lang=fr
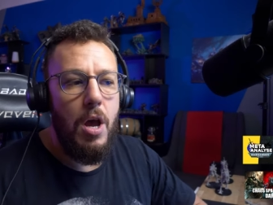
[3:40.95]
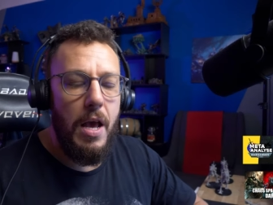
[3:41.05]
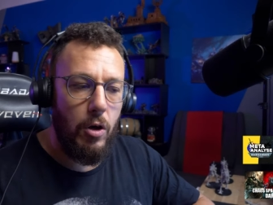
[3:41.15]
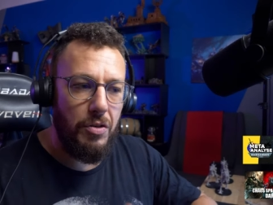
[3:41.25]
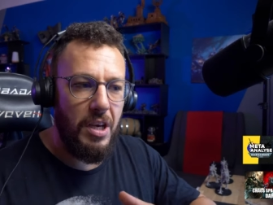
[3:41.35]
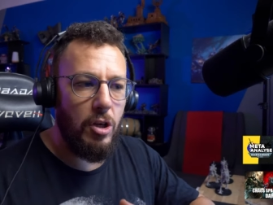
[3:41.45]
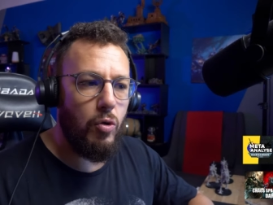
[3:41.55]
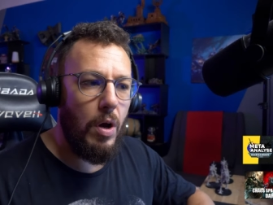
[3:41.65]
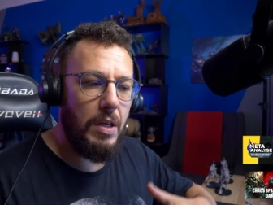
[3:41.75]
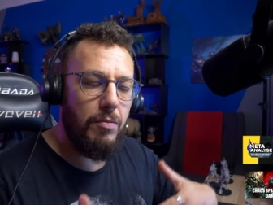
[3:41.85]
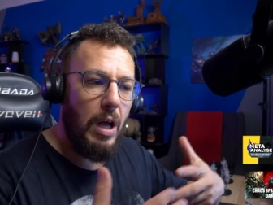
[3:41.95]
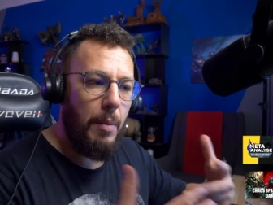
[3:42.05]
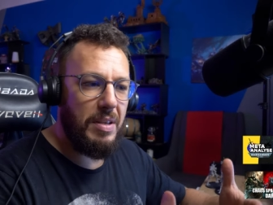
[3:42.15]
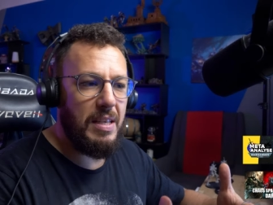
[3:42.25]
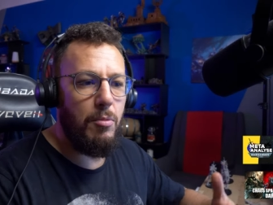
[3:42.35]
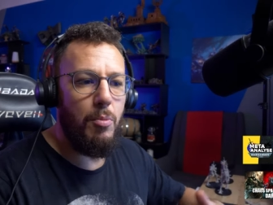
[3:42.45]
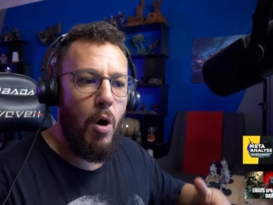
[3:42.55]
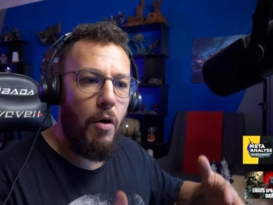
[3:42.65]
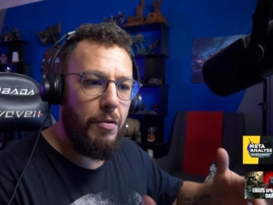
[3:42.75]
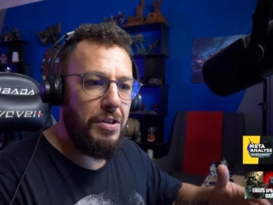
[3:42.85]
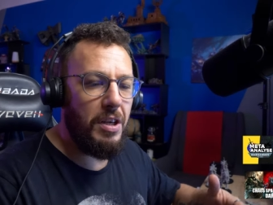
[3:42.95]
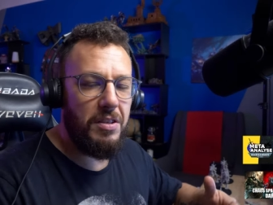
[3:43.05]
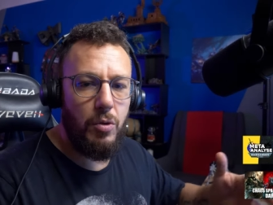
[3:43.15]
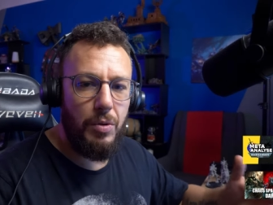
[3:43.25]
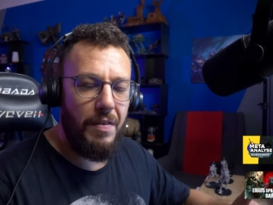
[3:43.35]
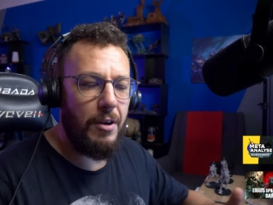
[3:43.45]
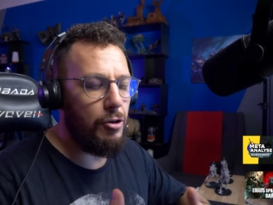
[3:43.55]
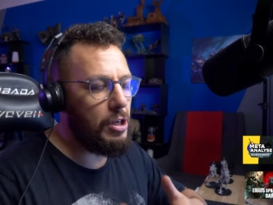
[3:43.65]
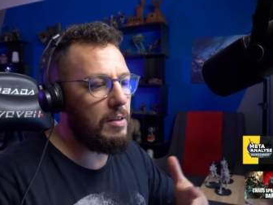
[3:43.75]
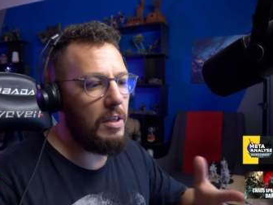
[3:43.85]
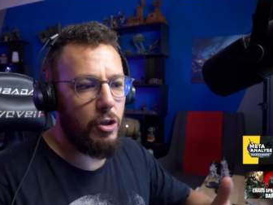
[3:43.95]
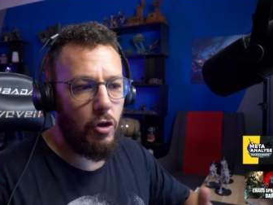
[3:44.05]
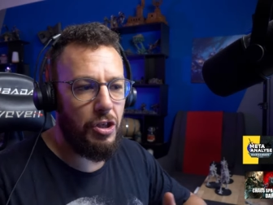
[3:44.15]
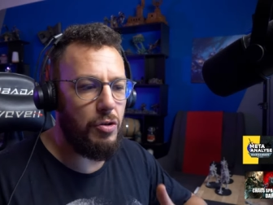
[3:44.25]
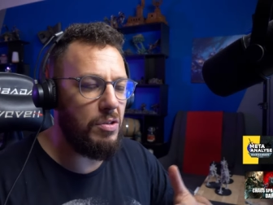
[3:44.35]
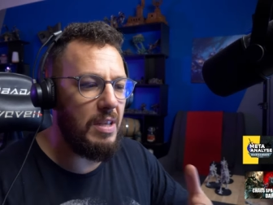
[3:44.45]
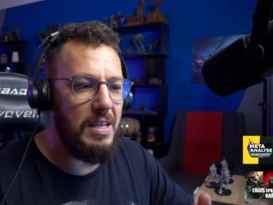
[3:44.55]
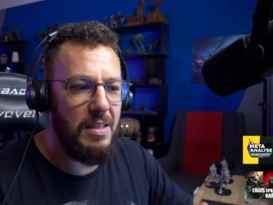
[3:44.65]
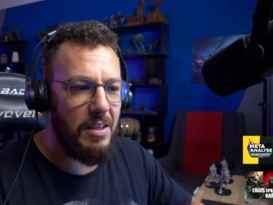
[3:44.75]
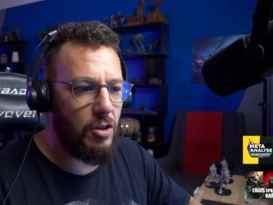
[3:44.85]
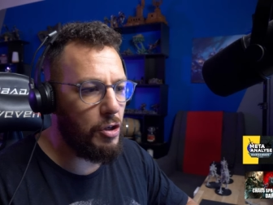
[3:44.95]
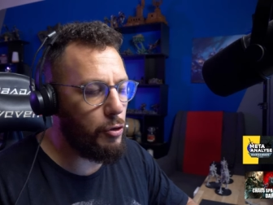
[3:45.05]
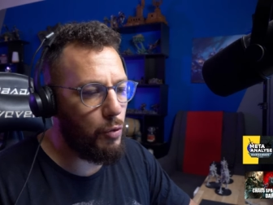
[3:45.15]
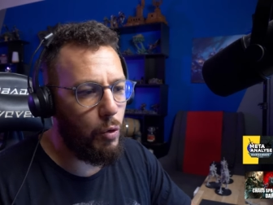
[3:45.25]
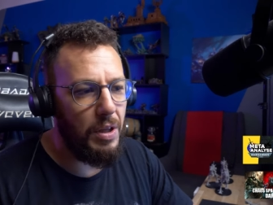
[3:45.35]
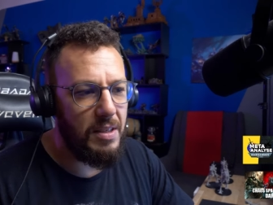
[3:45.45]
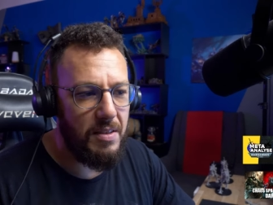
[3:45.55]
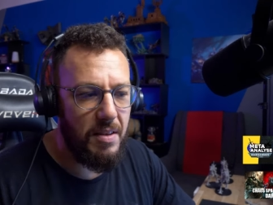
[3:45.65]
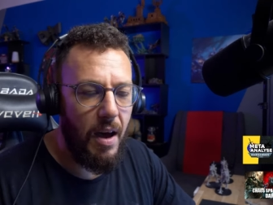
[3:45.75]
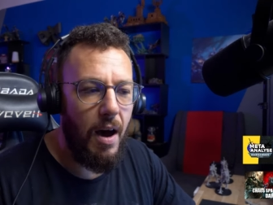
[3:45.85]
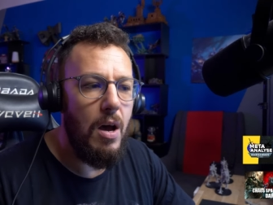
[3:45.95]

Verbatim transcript: Et quand il y a un joueur qui voudra passer un moment, venir discuter avec le chat, échanger sur sa liste, échanger sur son codex, etc.